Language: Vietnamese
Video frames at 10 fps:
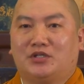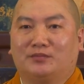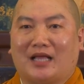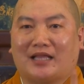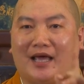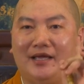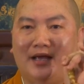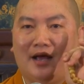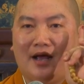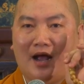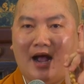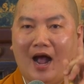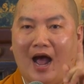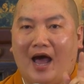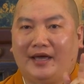chúng ta thấy
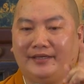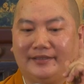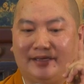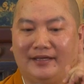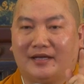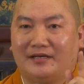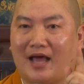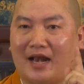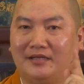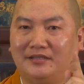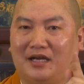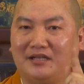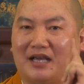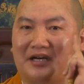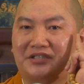hai cái hình ảnh
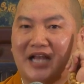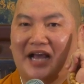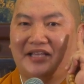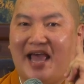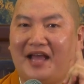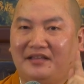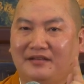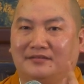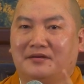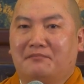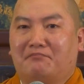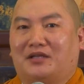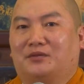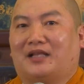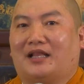nhân vật sáng giá nhất
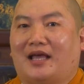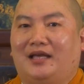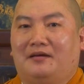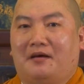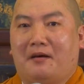mà chúng ta thấy.